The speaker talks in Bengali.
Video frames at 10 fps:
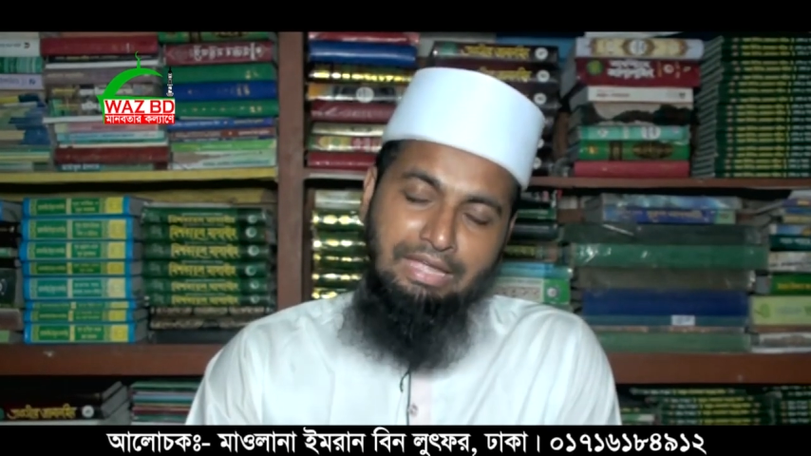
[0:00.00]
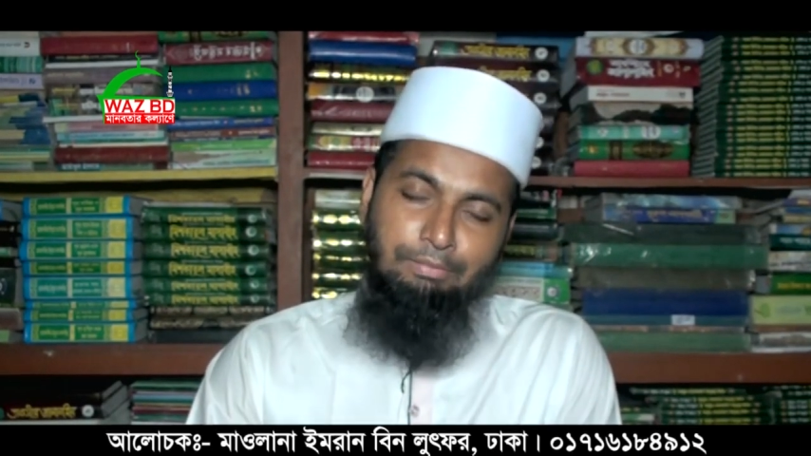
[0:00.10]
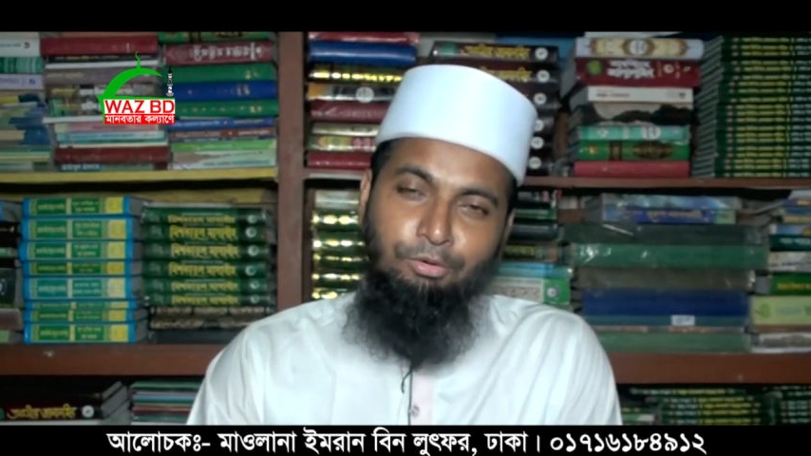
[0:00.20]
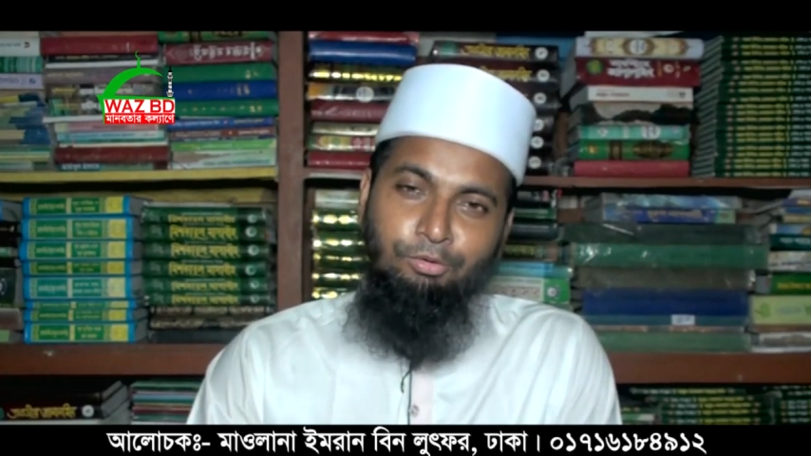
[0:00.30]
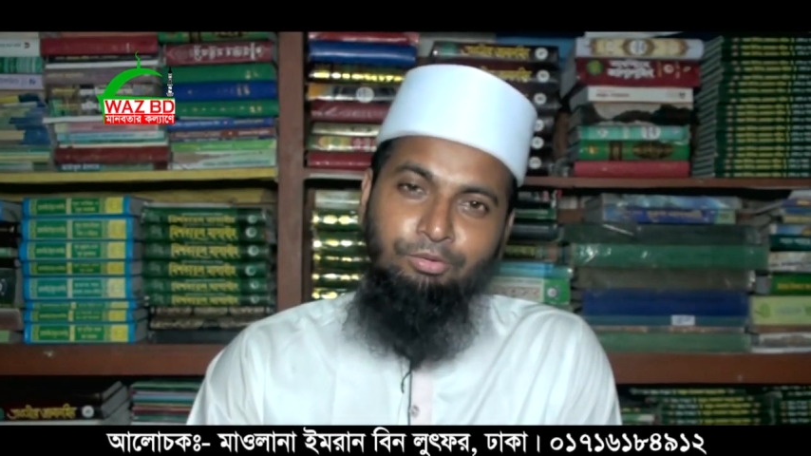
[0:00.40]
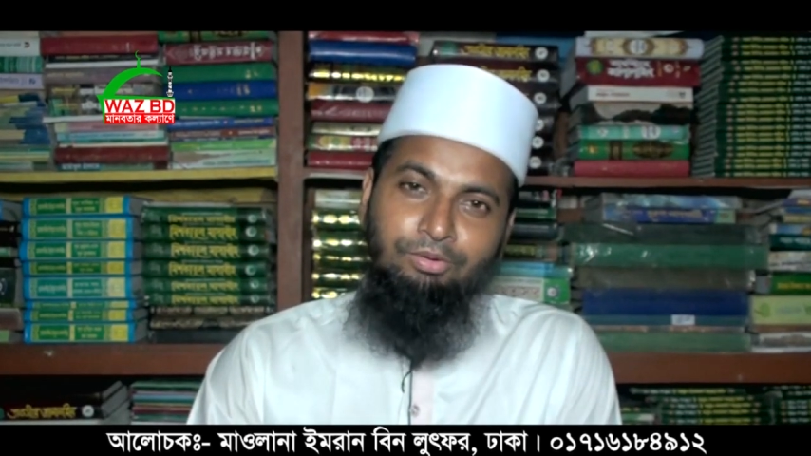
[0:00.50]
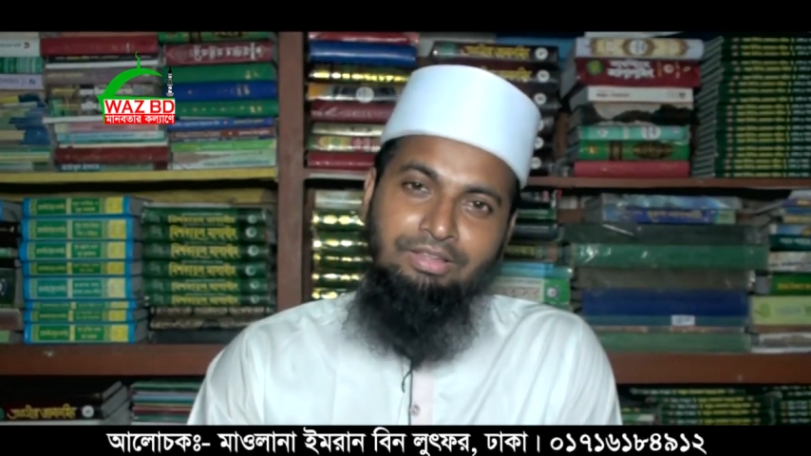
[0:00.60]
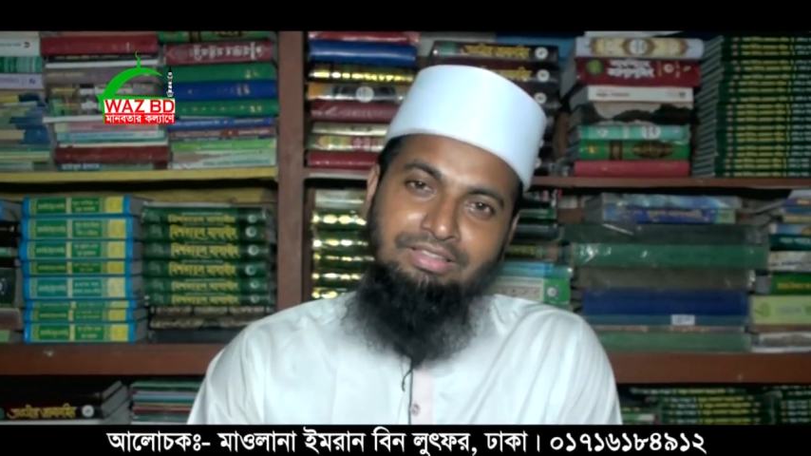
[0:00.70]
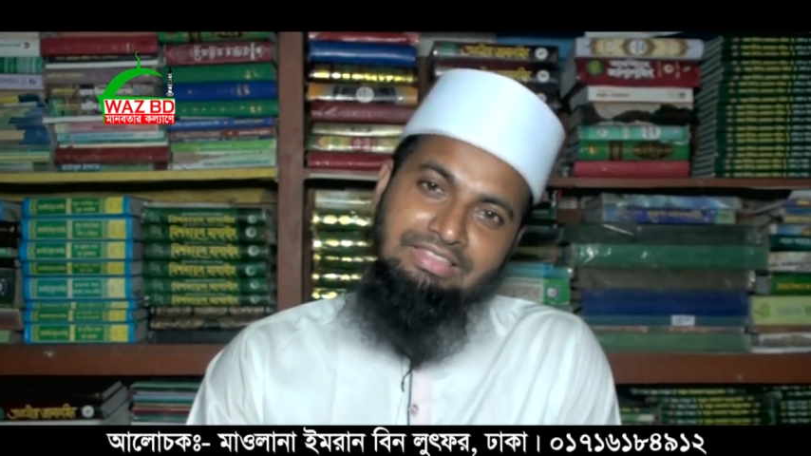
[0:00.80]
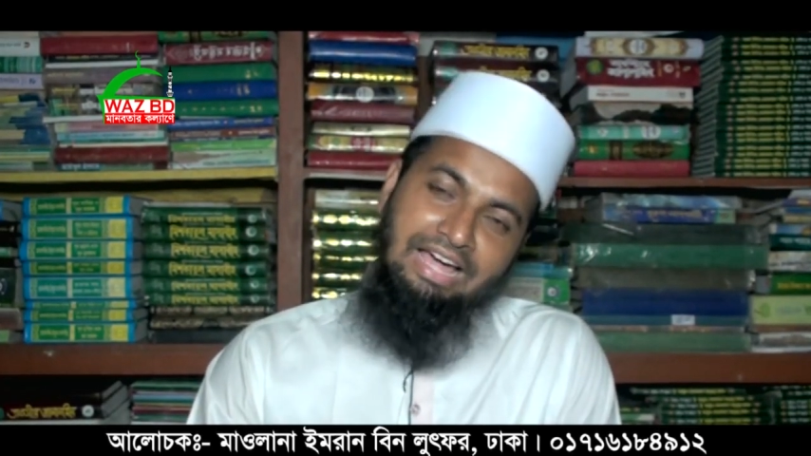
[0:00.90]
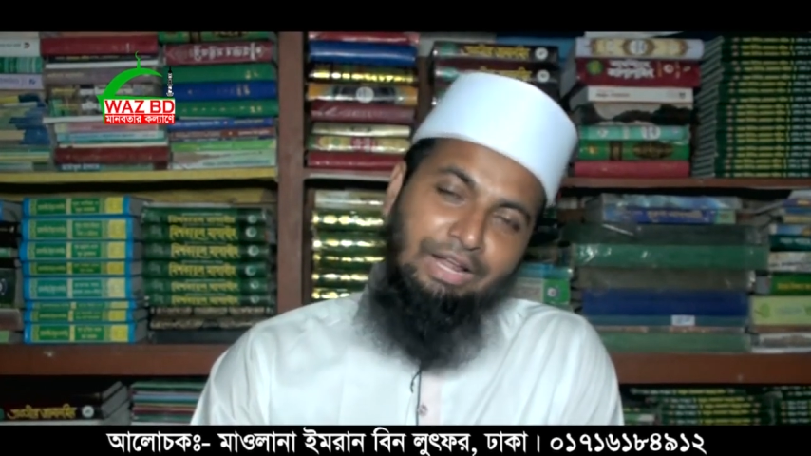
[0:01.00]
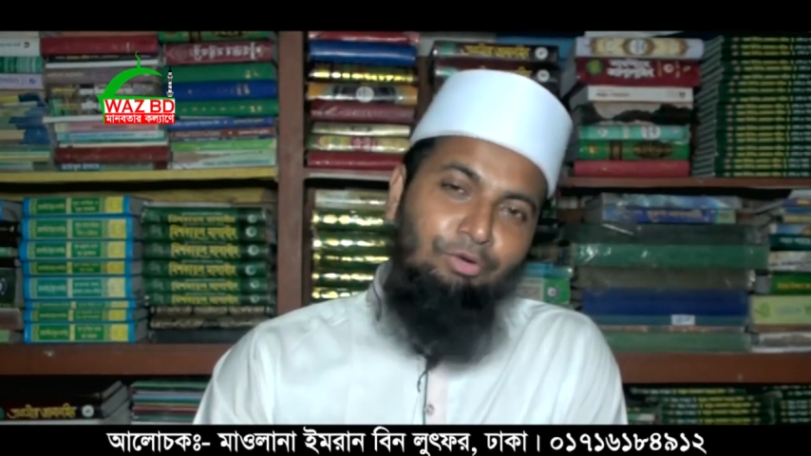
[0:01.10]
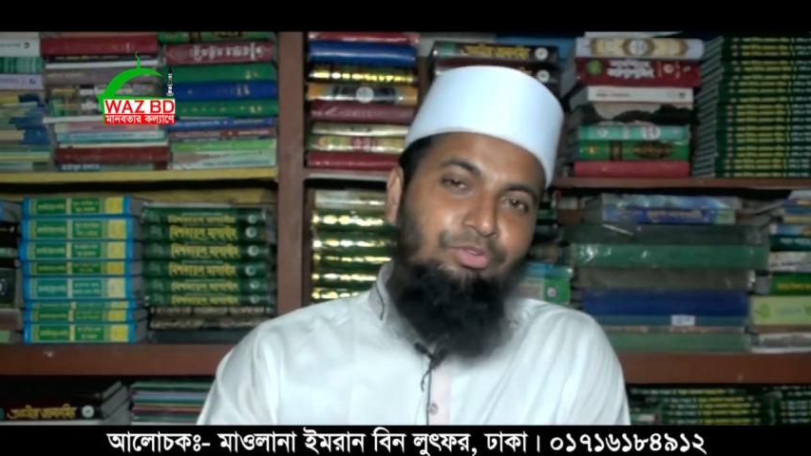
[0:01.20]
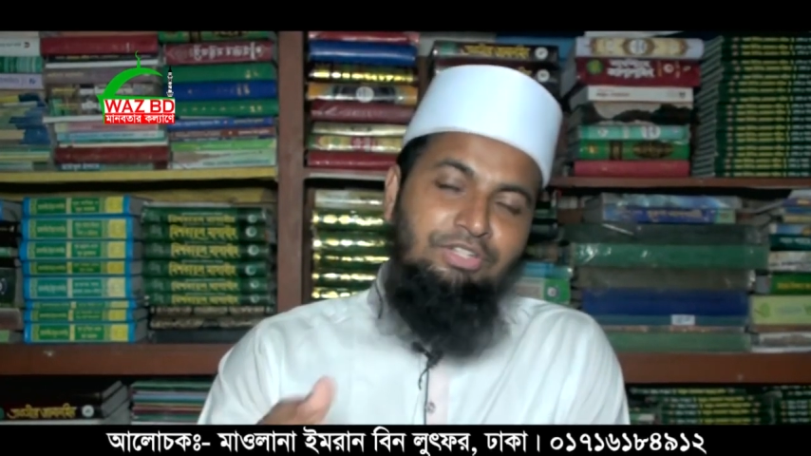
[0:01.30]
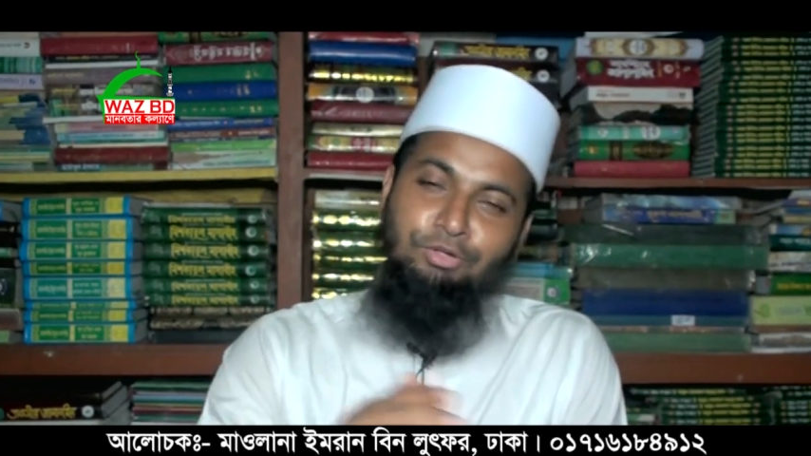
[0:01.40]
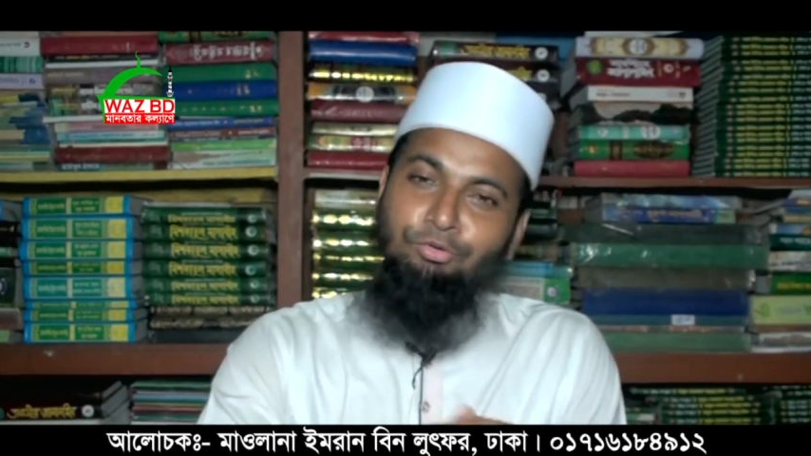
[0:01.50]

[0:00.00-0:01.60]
এবং তারাও সেই